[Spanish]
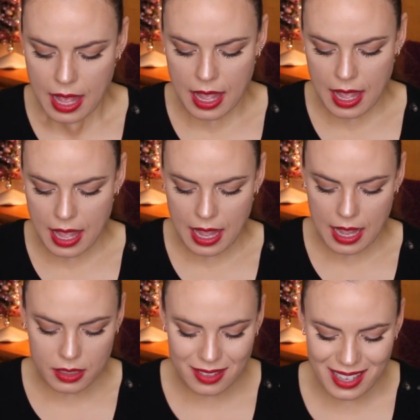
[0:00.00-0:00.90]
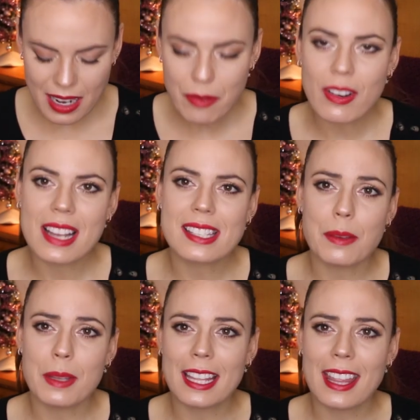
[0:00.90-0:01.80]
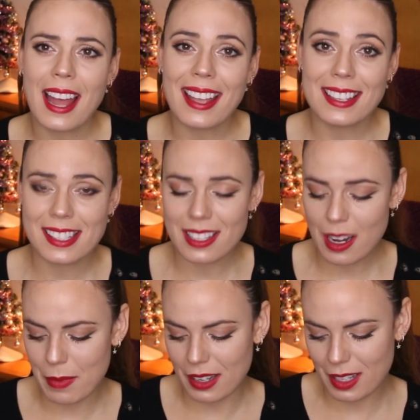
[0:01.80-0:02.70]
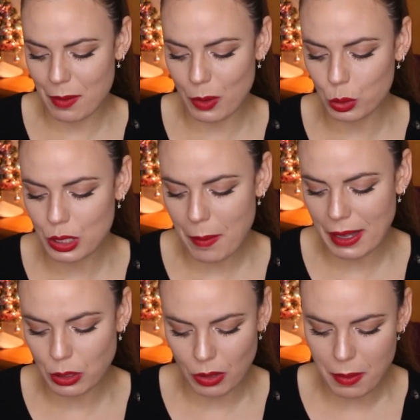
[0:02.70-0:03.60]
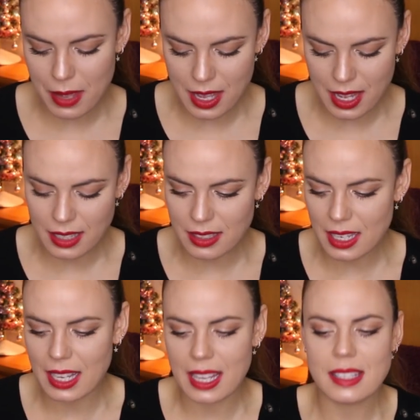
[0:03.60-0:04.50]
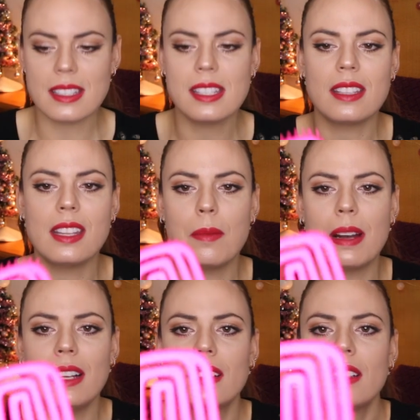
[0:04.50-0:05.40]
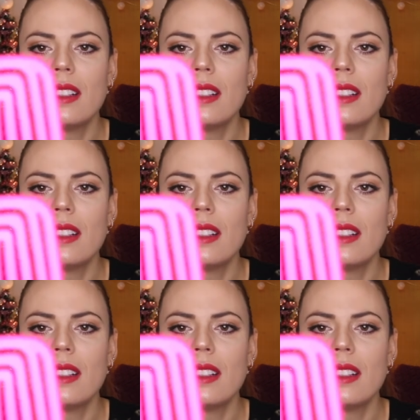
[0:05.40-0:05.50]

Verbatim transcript: Eh, tiene flexibilidad extrema, que me gusta más todavía, y es que tiene este sistema